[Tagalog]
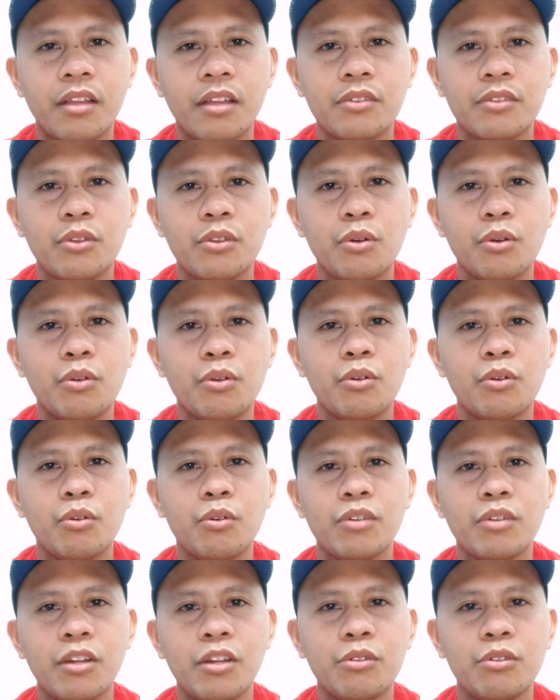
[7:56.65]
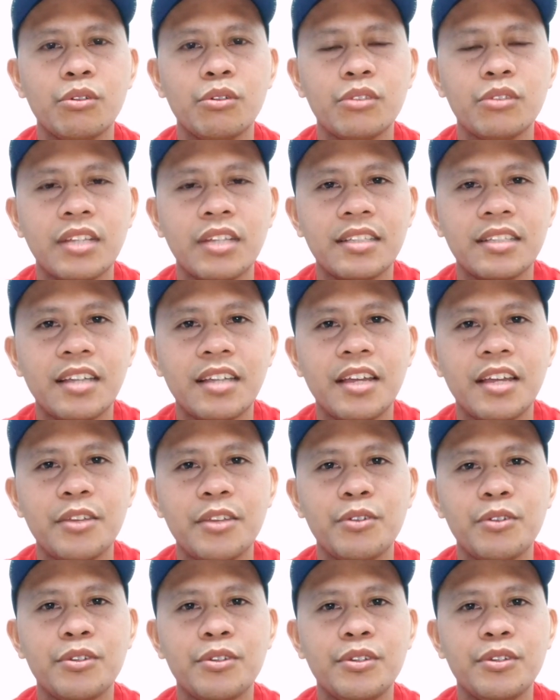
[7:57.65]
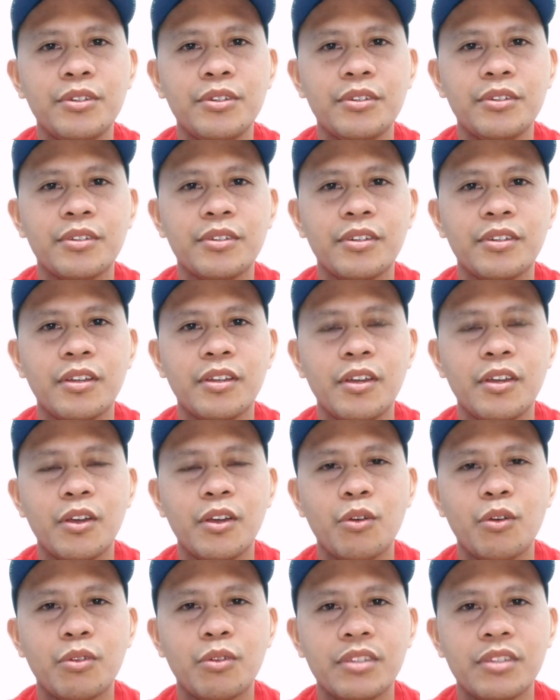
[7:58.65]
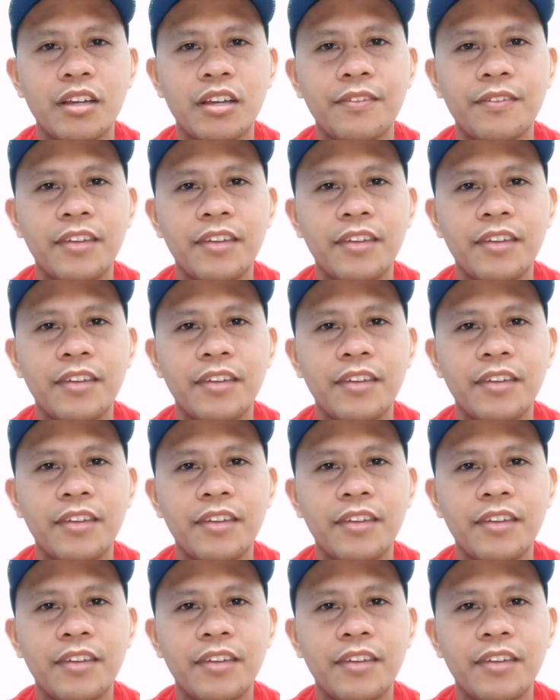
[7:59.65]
So kung nanonood ka sa ngayon, kung isa kang